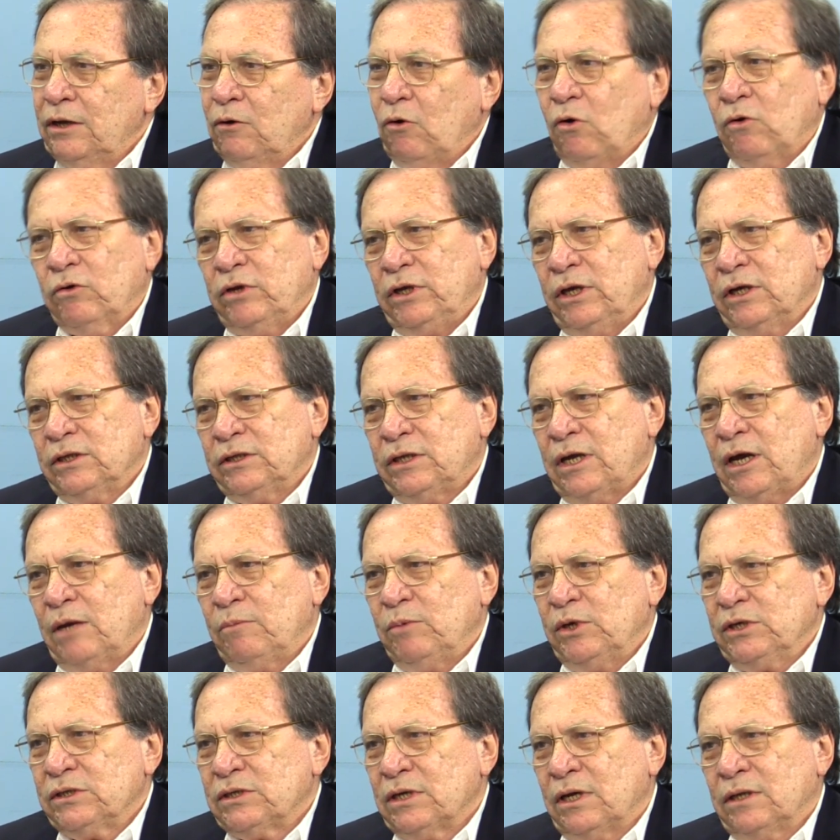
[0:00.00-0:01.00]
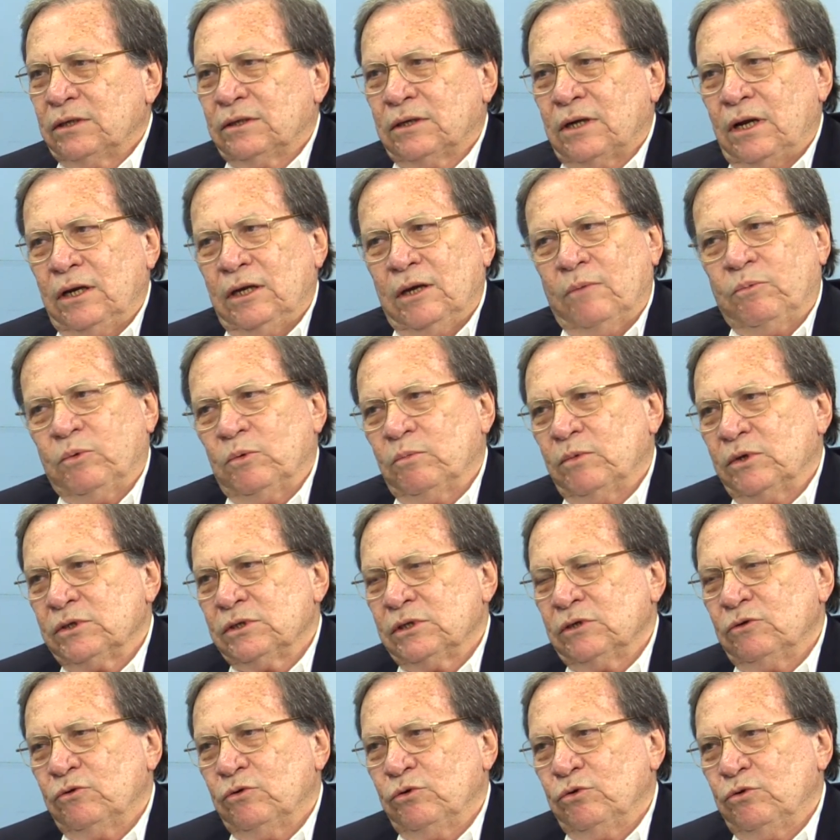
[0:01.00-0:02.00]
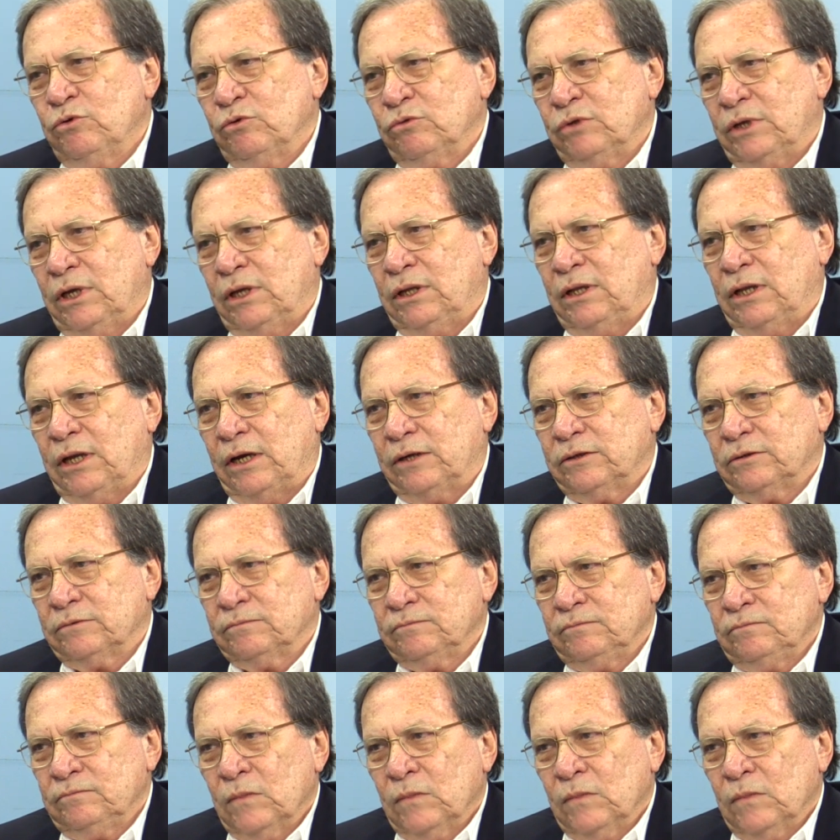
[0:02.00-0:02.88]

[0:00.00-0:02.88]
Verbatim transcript: Oraya termik santral yapılması uygun dediler.